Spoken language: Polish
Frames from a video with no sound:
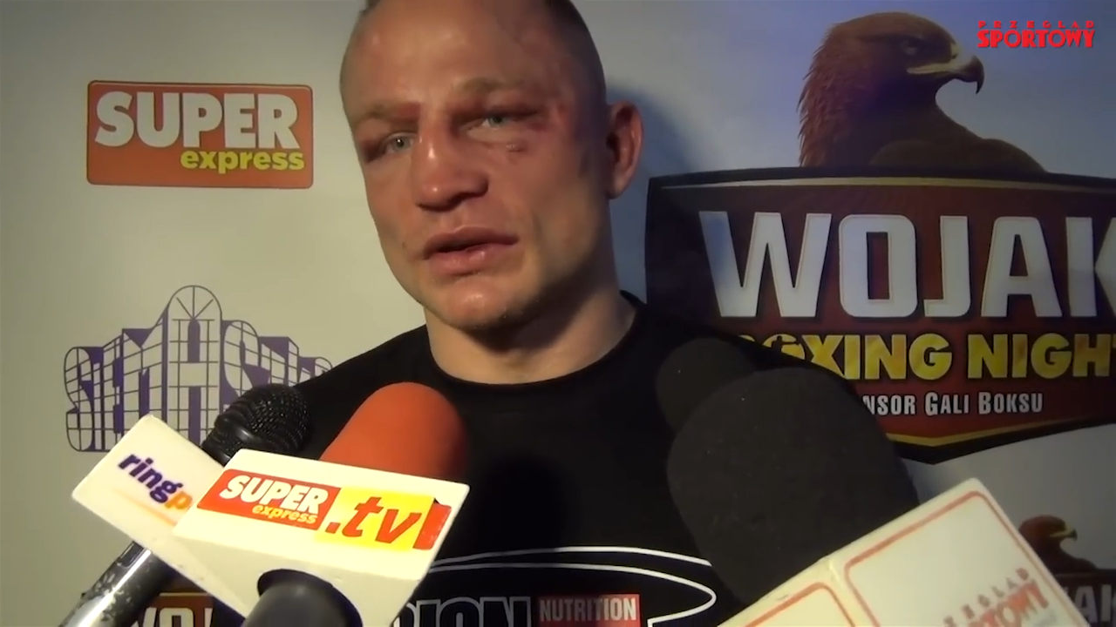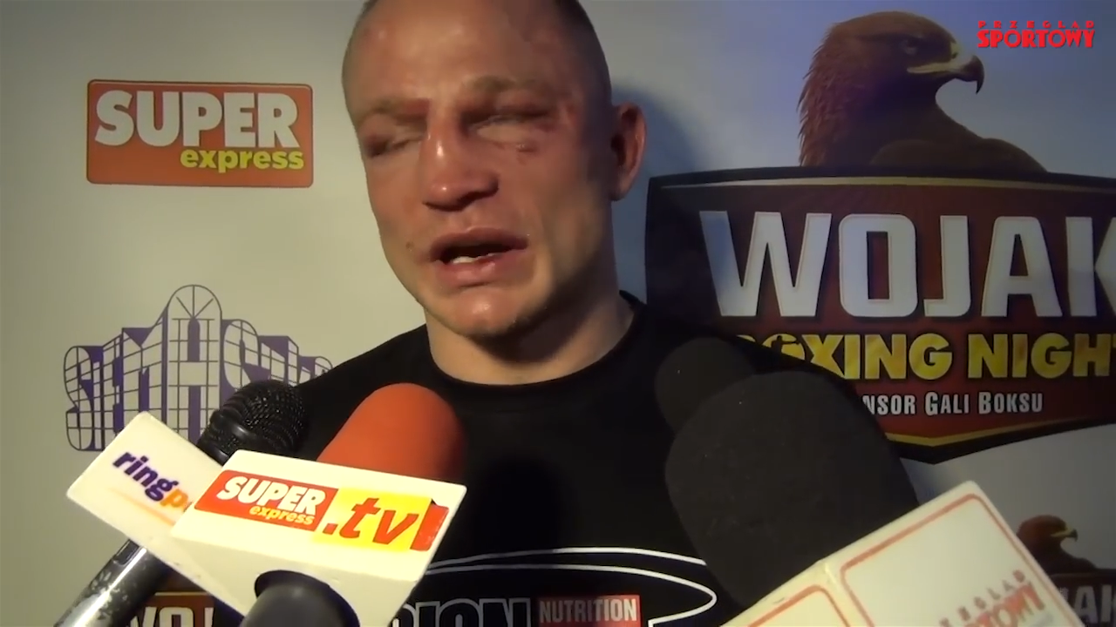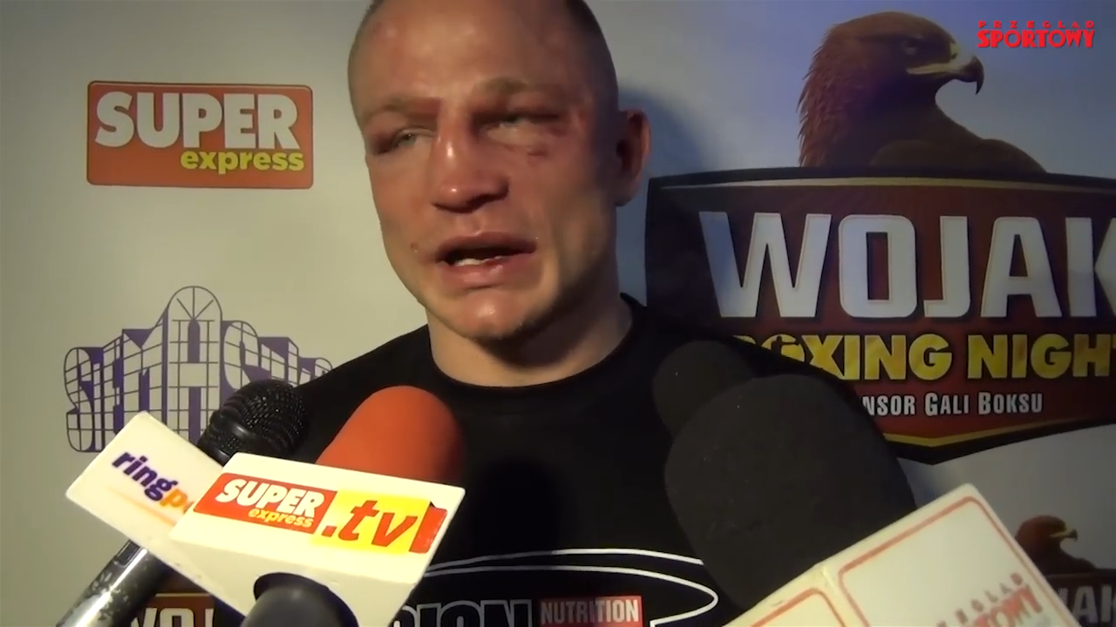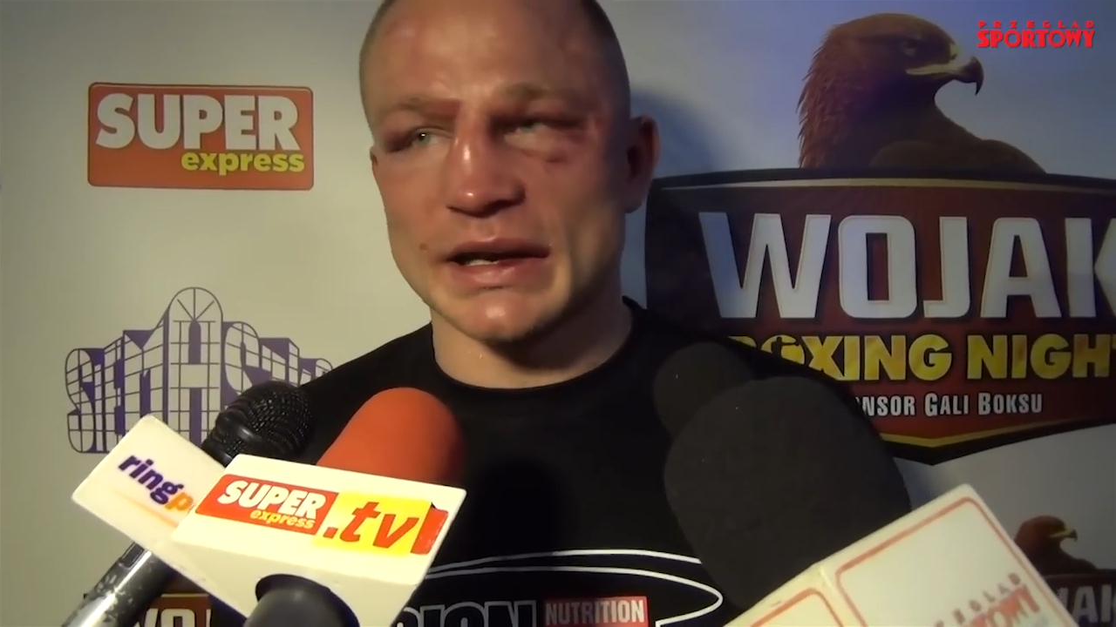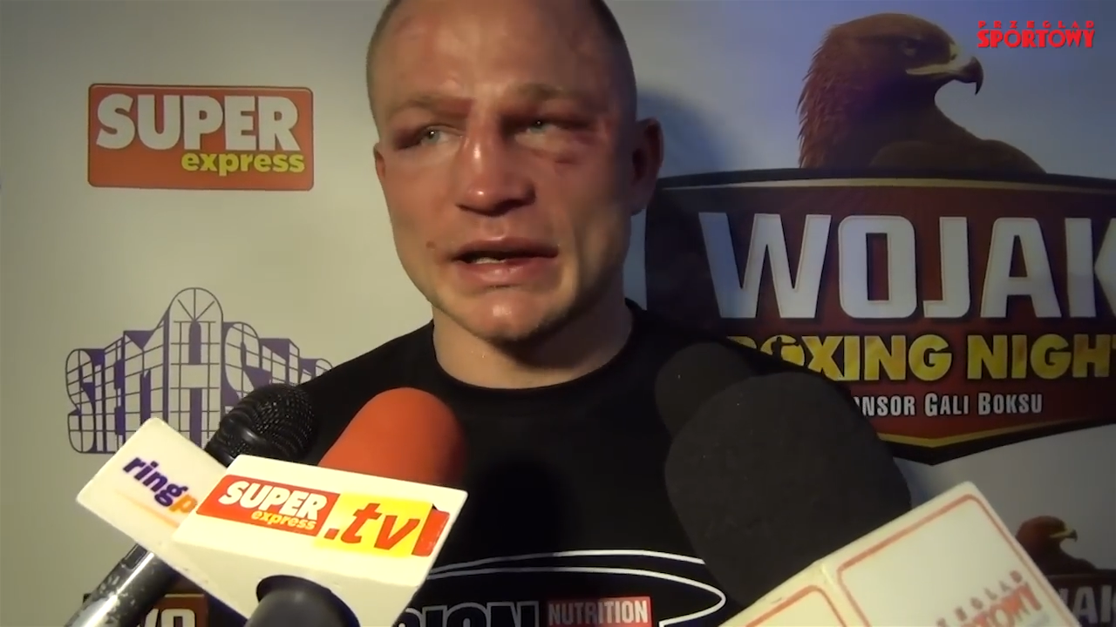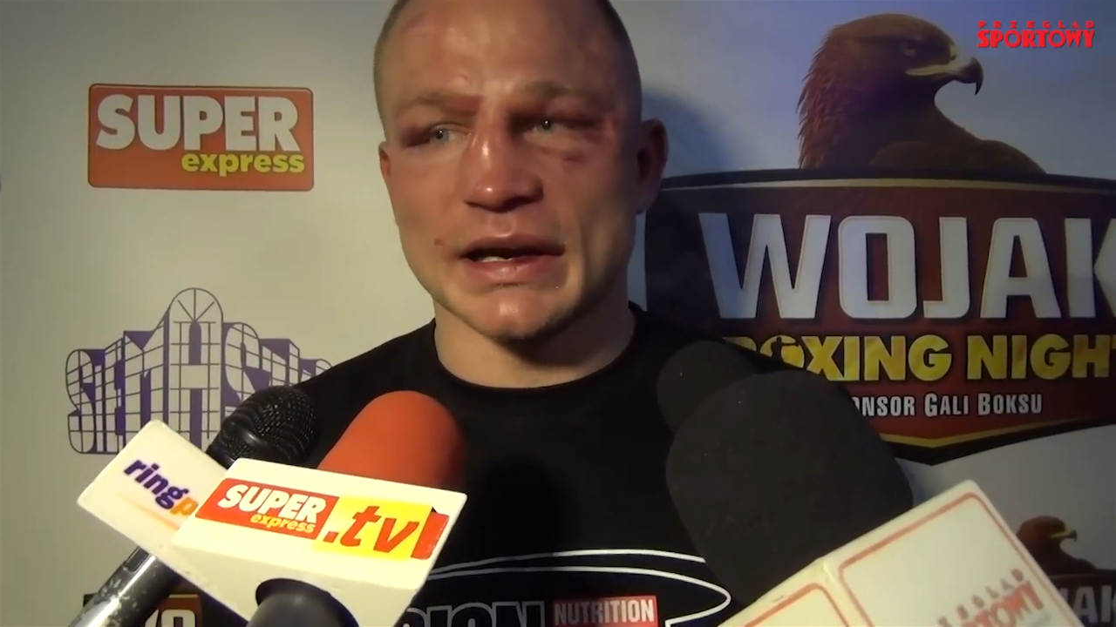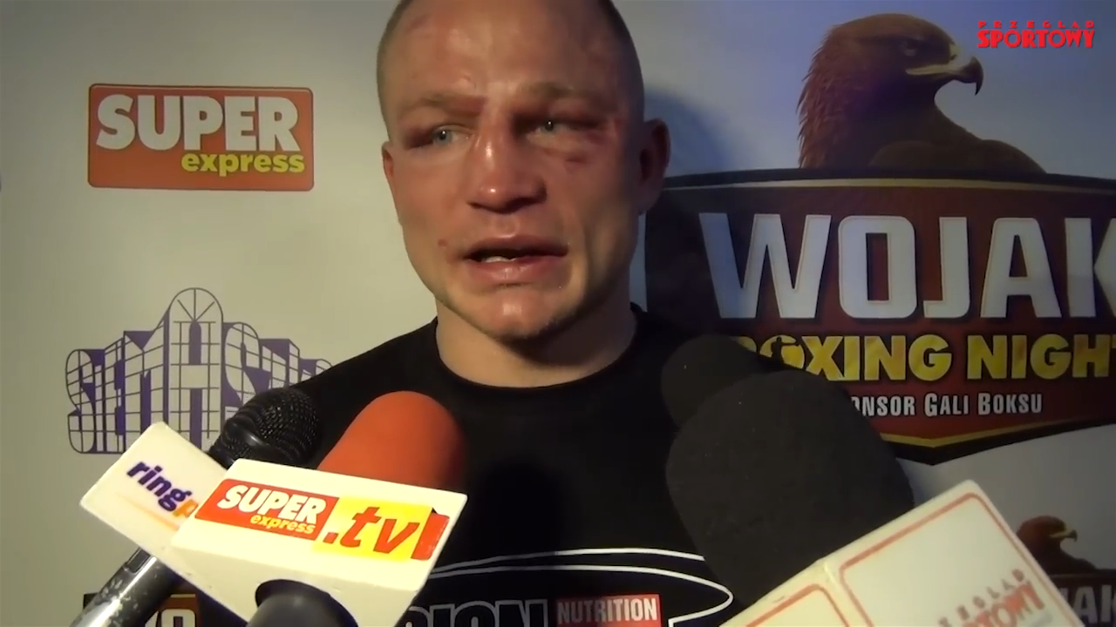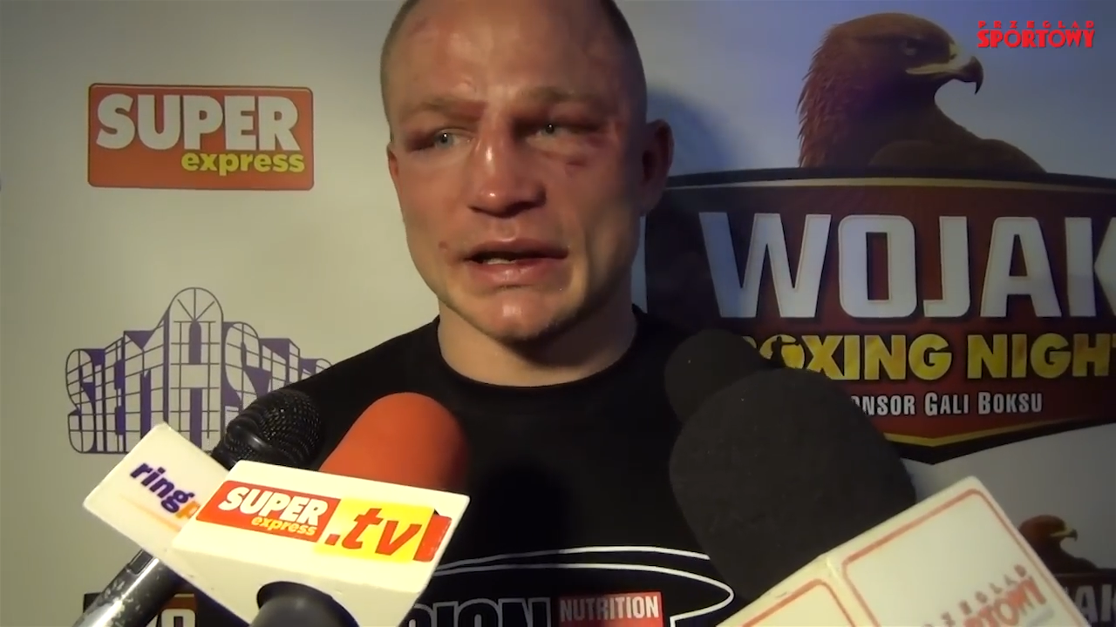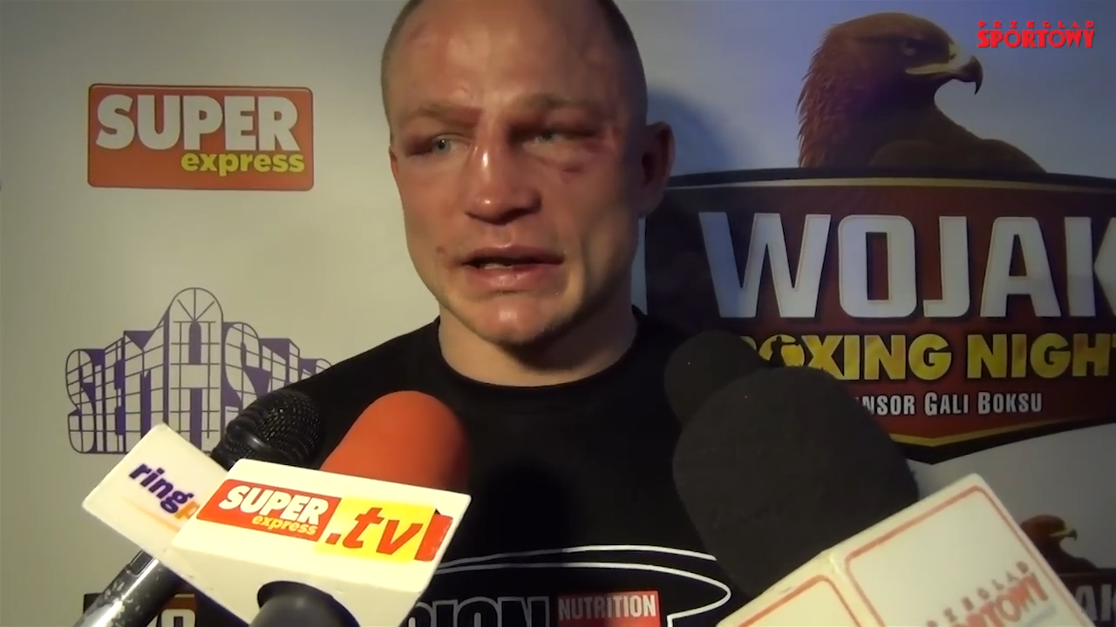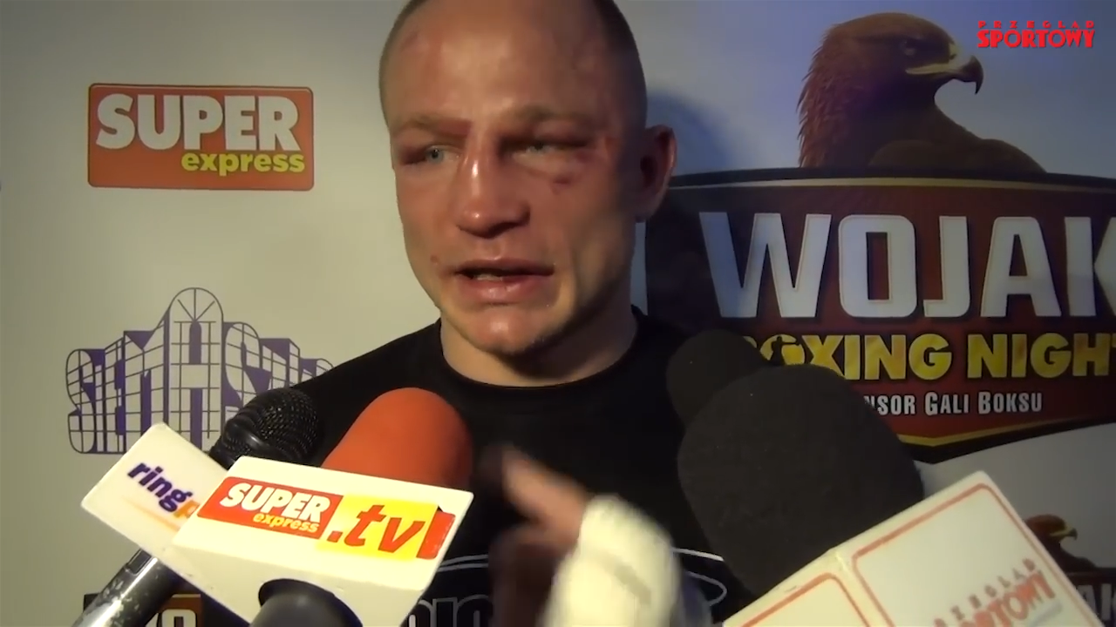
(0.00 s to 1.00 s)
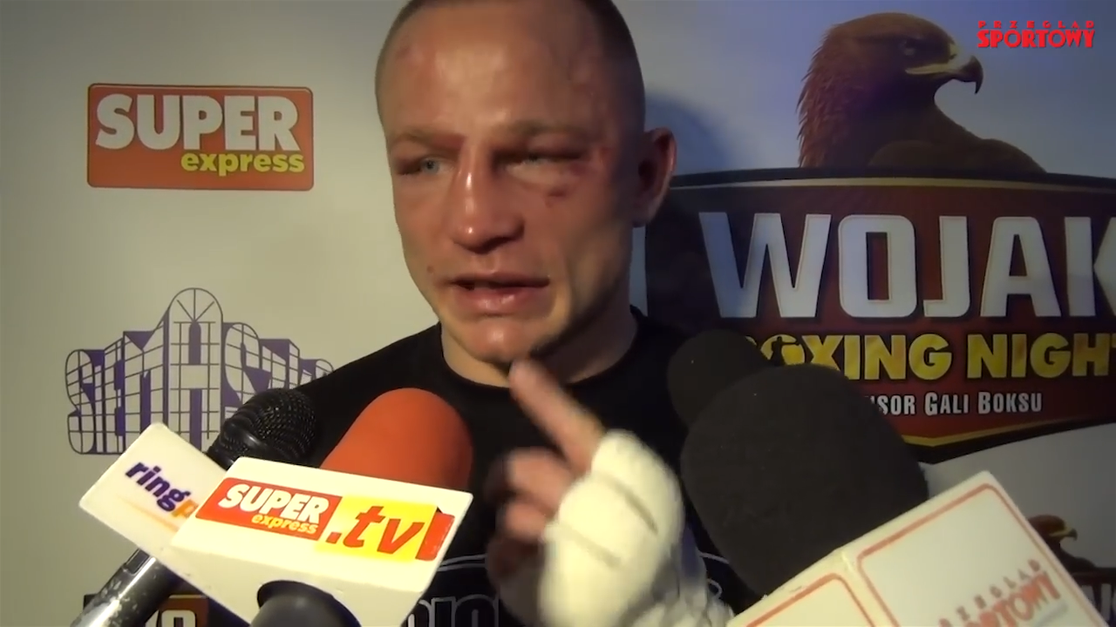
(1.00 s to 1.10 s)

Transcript: no ale, ale,